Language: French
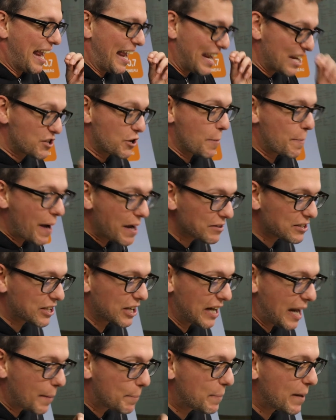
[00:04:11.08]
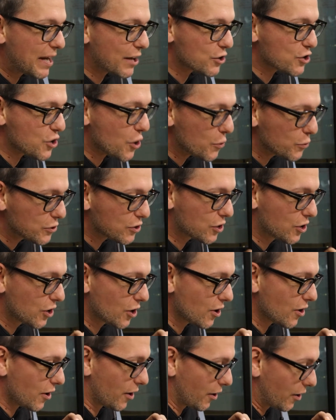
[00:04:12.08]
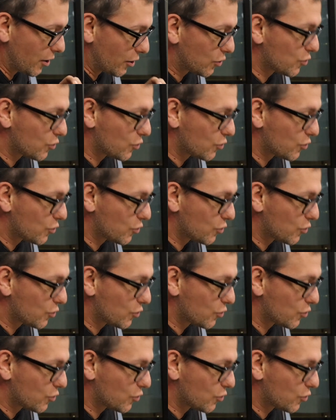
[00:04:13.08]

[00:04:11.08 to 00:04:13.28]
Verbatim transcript: Et je pense que la pire chose que euh,